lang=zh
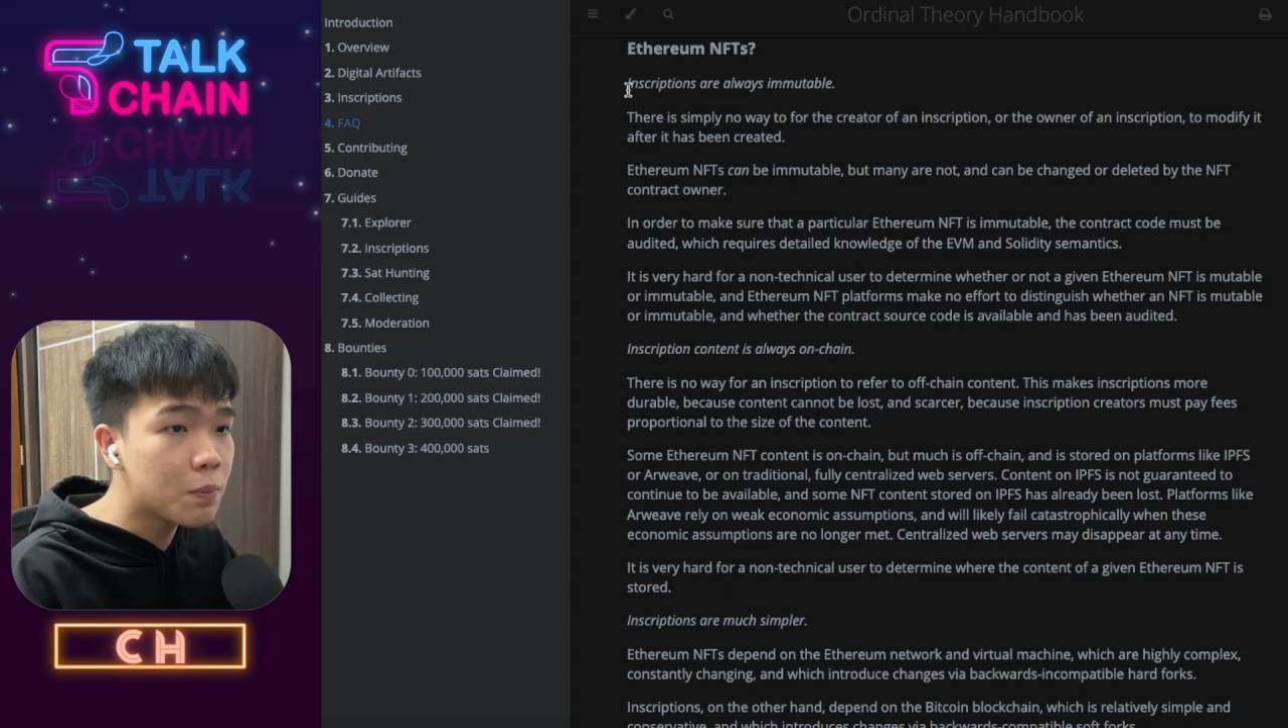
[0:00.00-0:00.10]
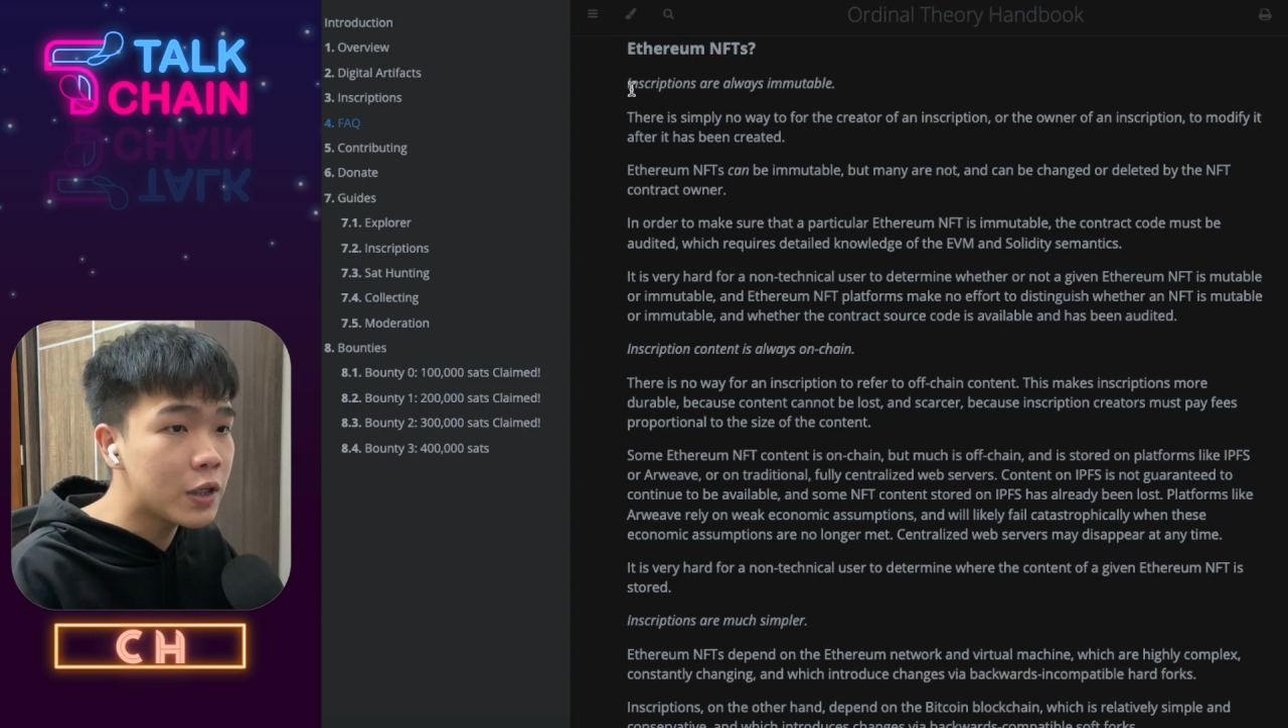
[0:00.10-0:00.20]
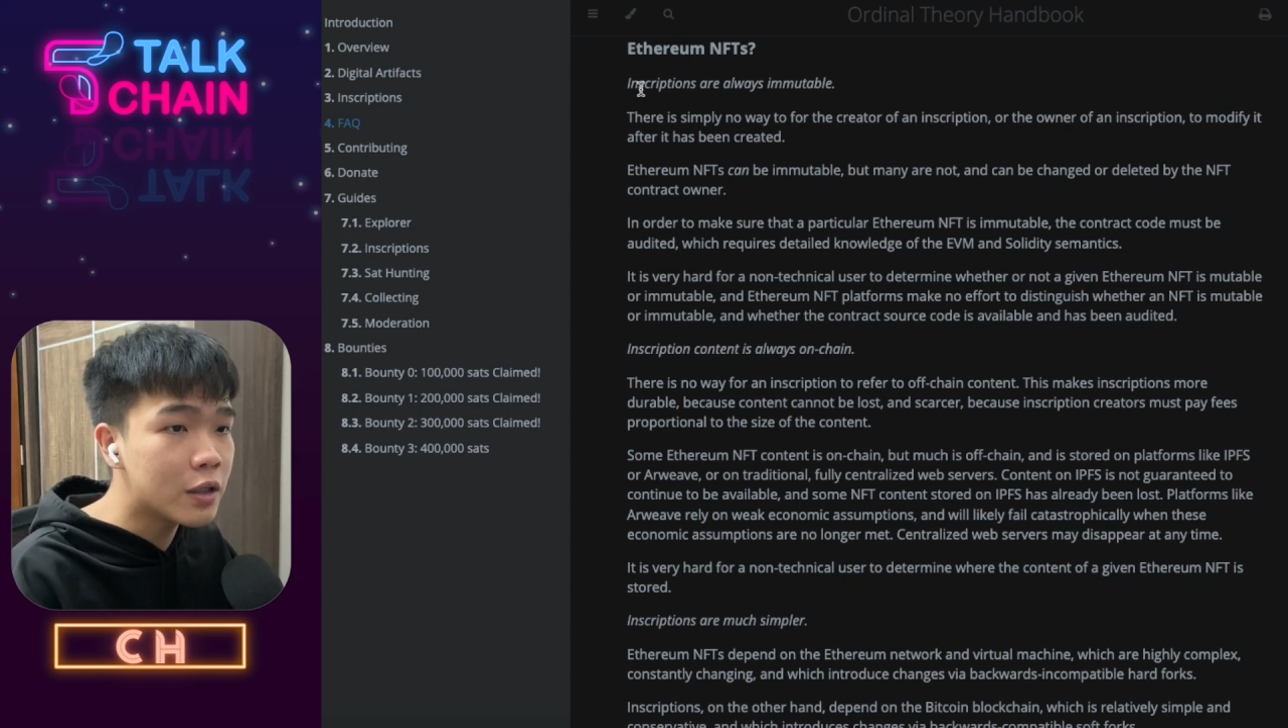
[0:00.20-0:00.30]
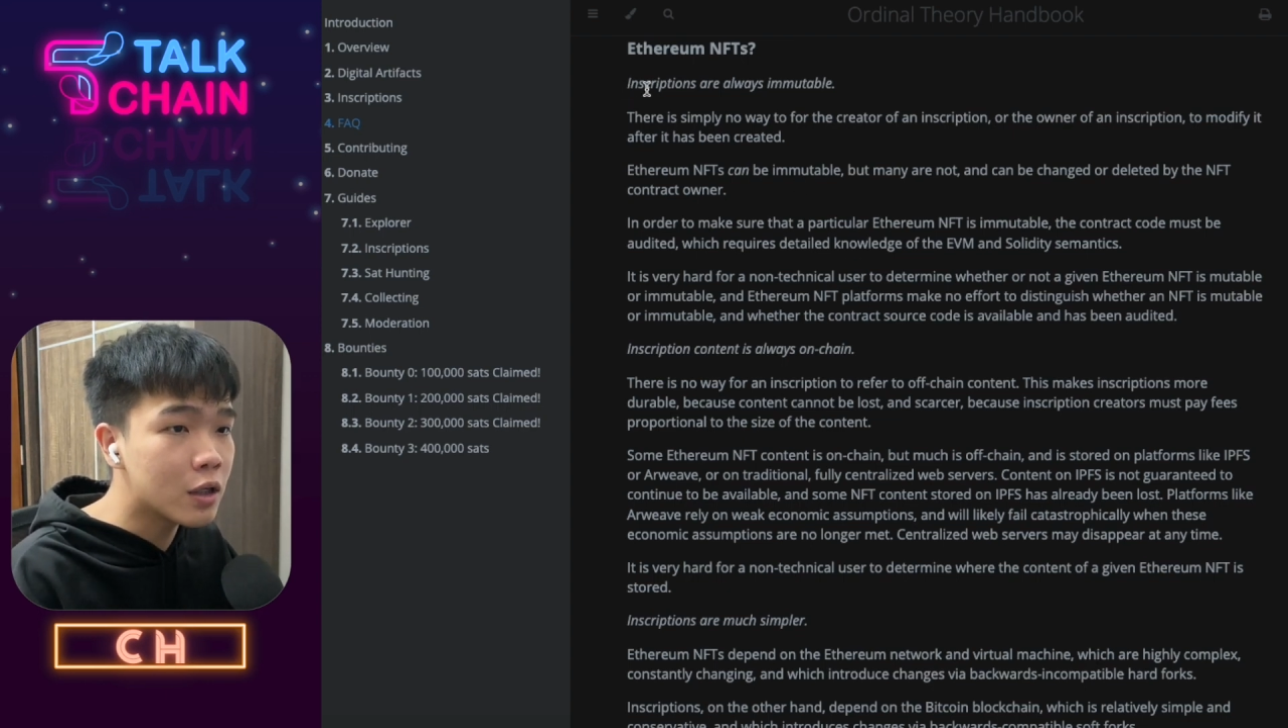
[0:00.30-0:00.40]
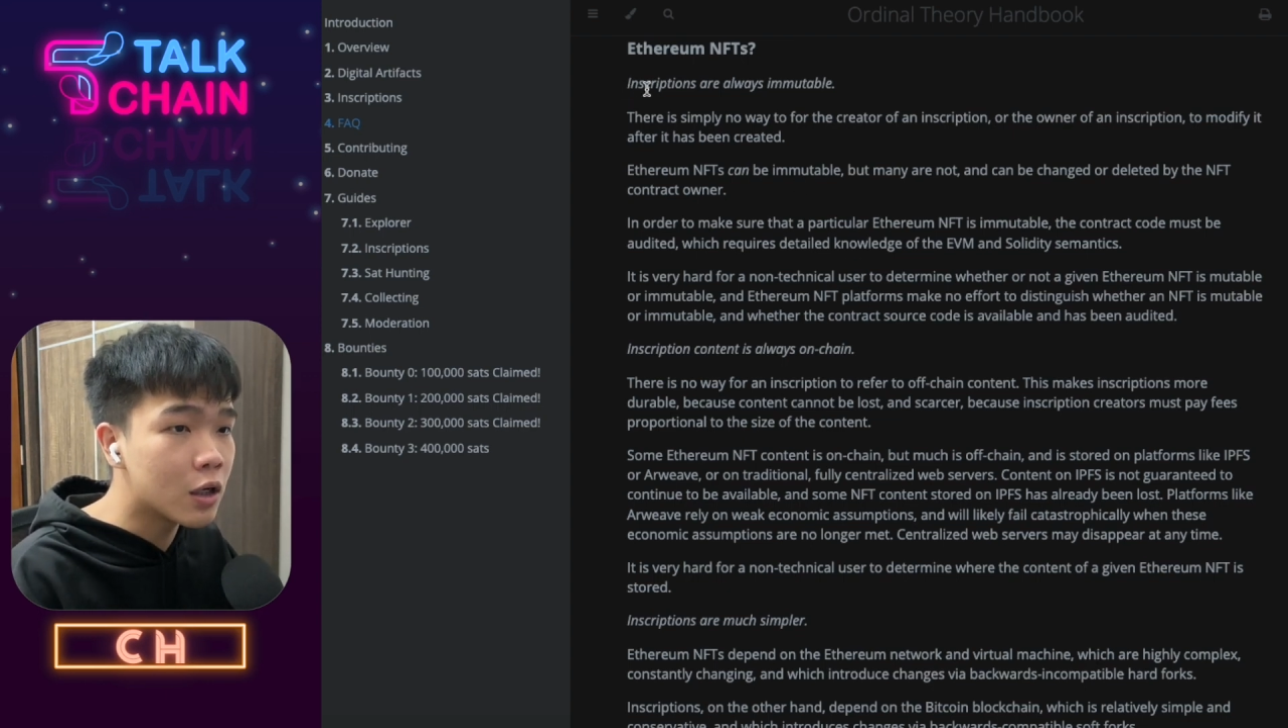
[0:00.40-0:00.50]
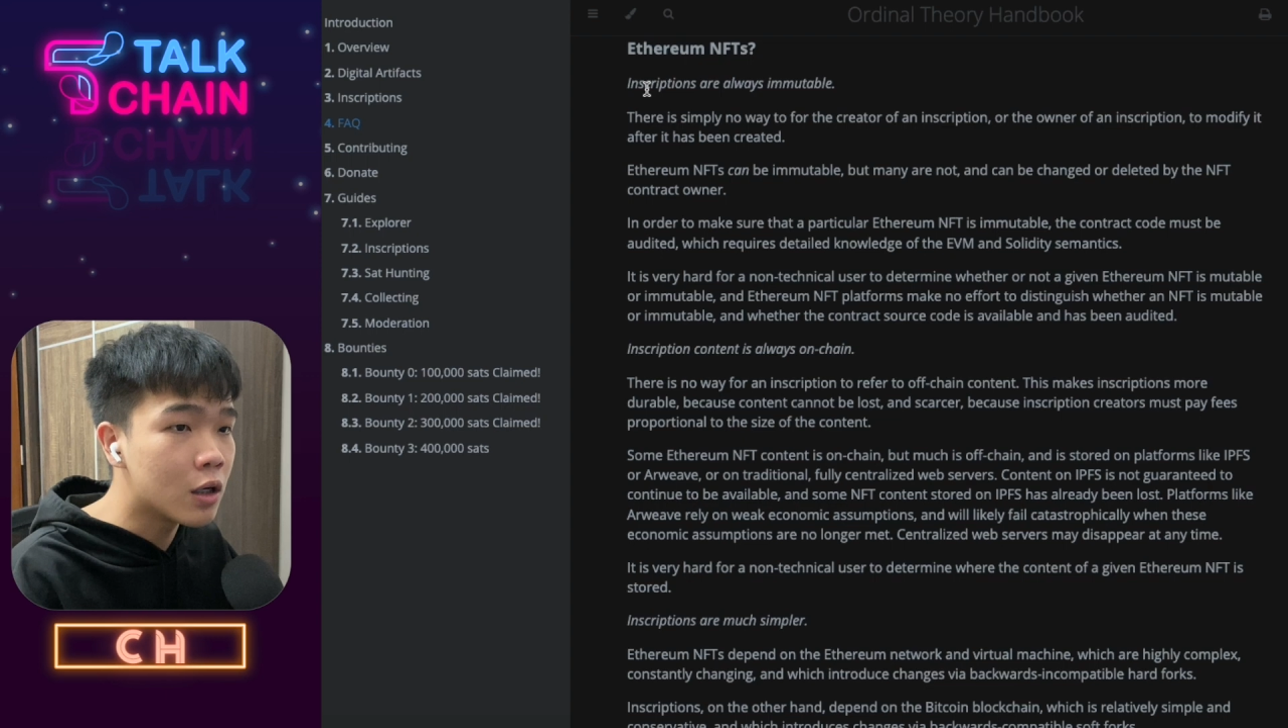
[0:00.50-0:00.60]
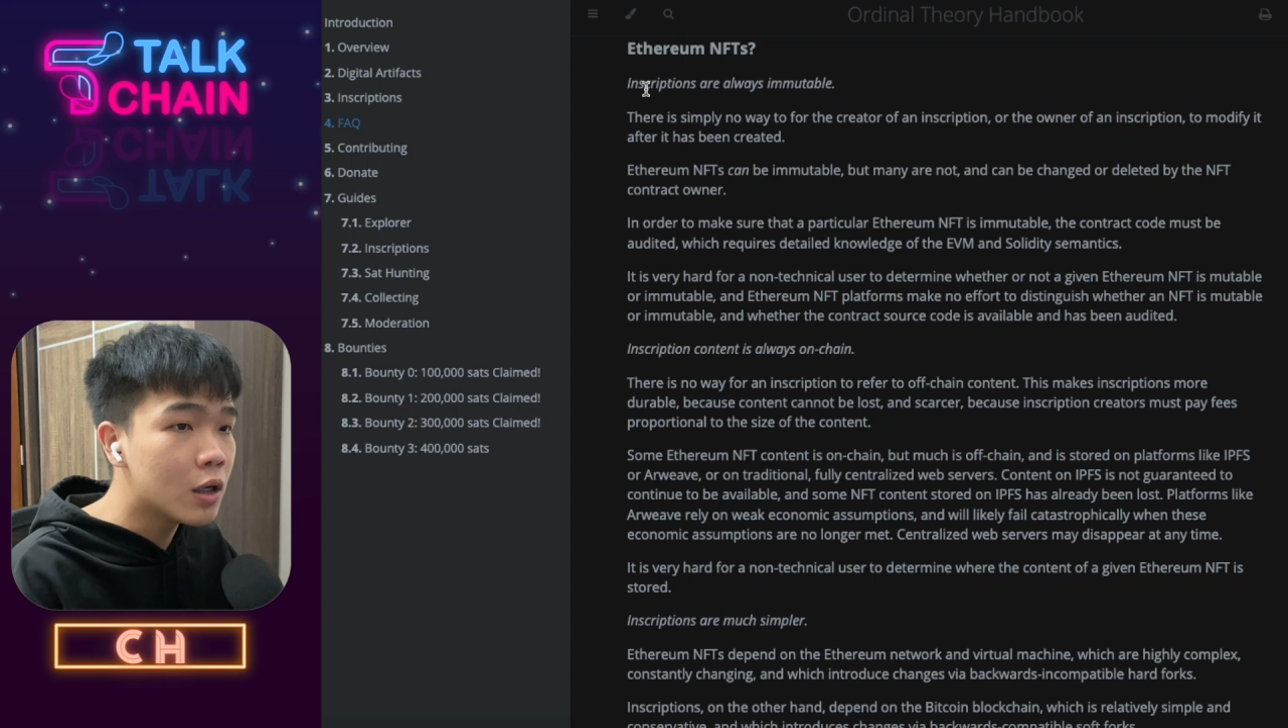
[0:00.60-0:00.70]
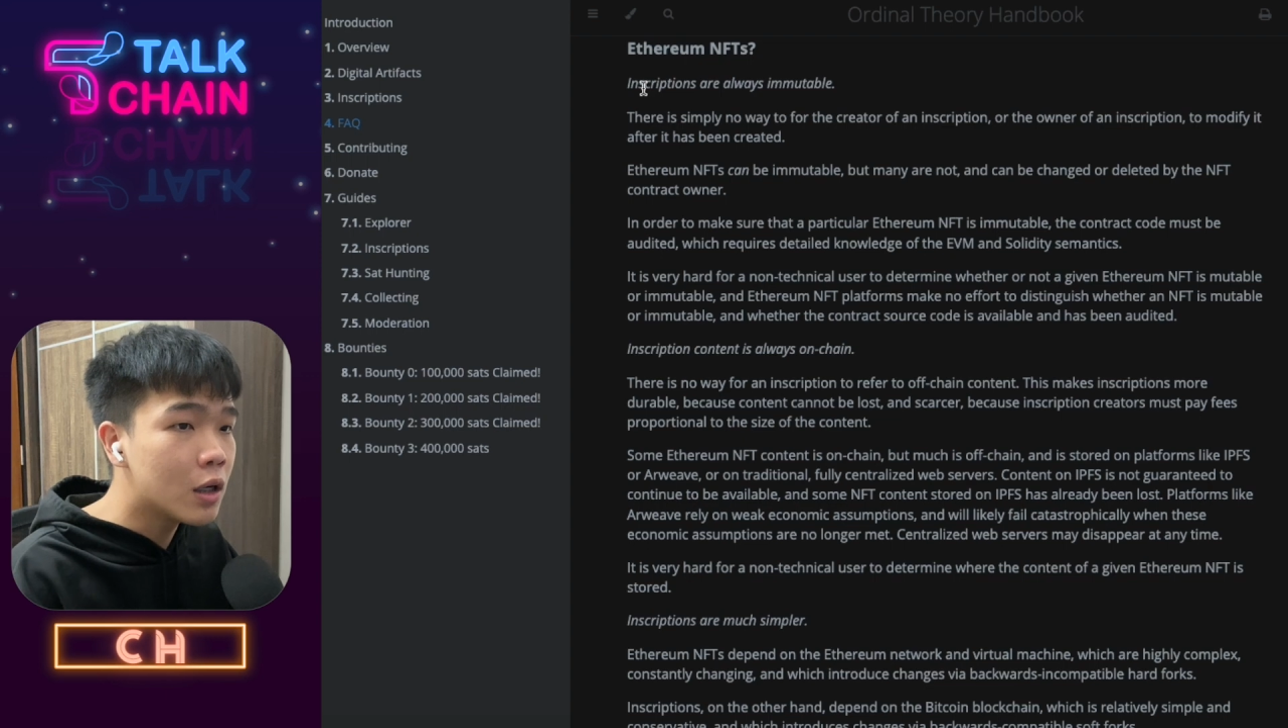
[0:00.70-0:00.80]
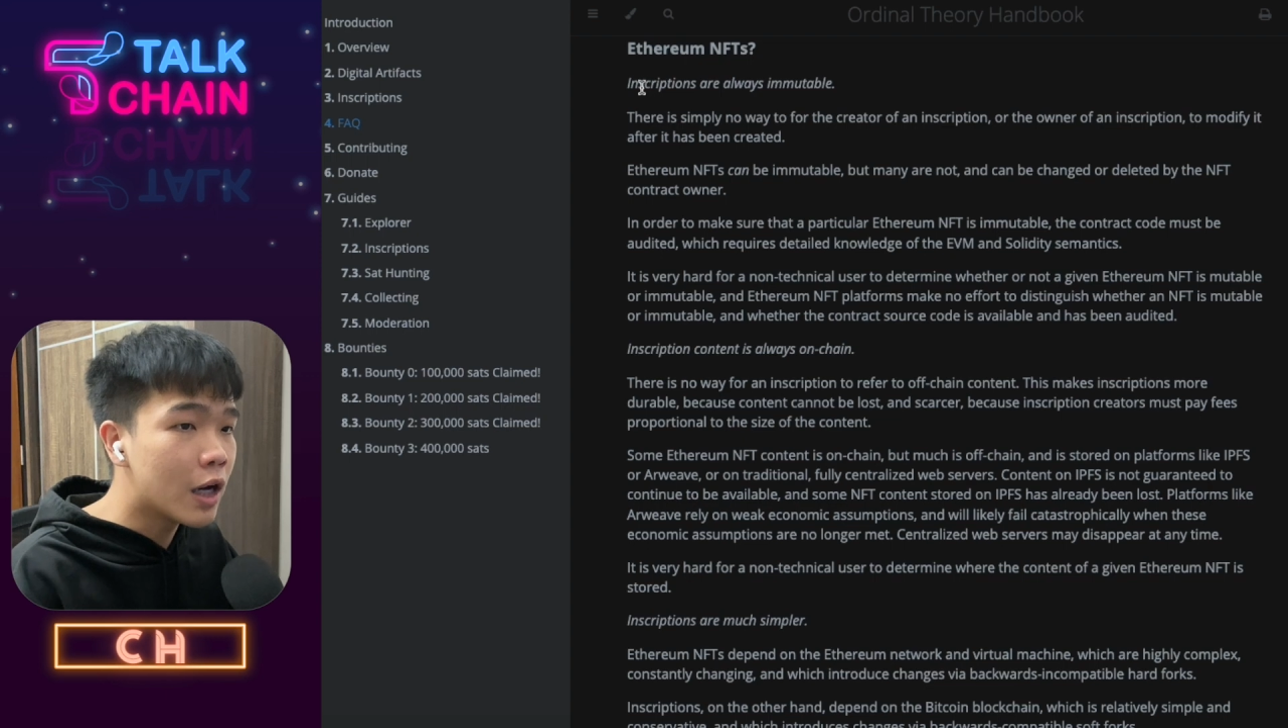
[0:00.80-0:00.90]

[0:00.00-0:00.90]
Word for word: 币的